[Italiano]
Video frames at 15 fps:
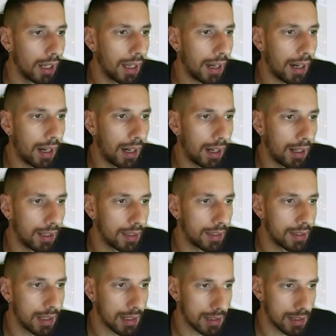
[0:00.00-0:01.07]
la,
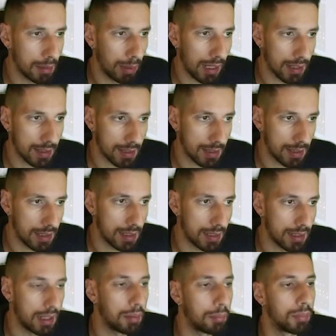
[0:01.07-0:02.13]
il TS Plus
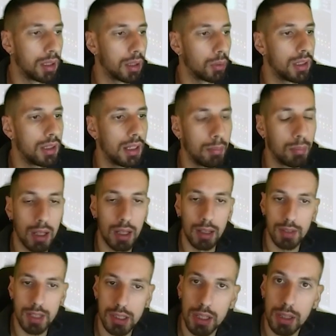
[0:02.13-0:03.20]
System, quindi la,
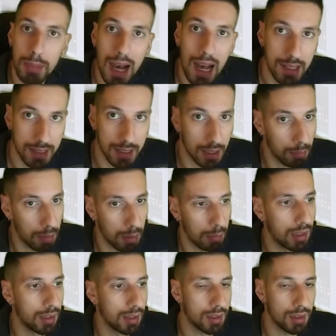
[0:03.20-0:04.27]
la, versione base che
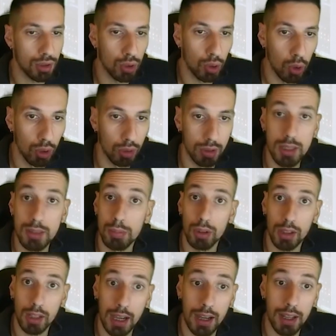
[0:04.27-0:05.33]
permette solo di
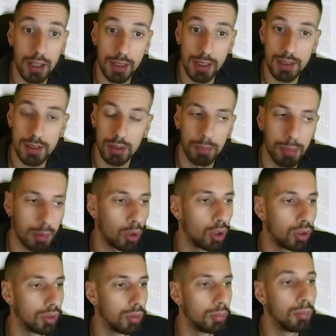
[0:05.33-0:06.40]
sbloccare desktop
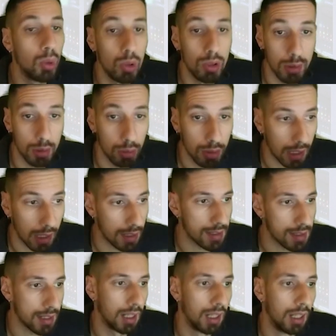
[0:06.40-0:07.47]
premoto
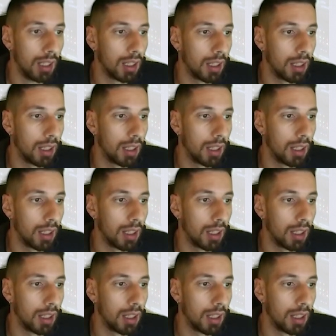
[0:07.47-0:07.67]
multiutenza,